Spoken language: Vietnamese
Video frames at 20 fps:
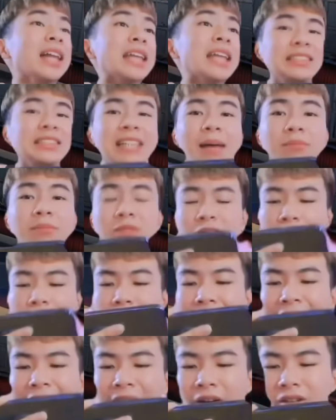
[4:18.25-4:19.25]
Để xem liệu
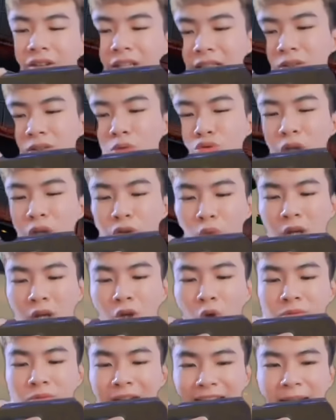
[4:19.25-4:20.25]
ai có thể sống sót cuối
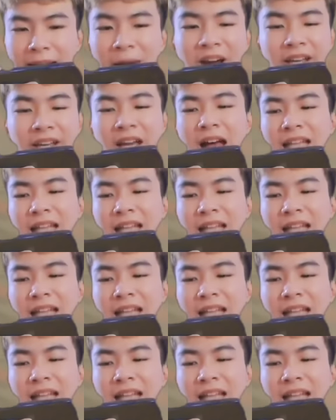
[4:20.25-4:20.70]
cùng nha anh em ơi.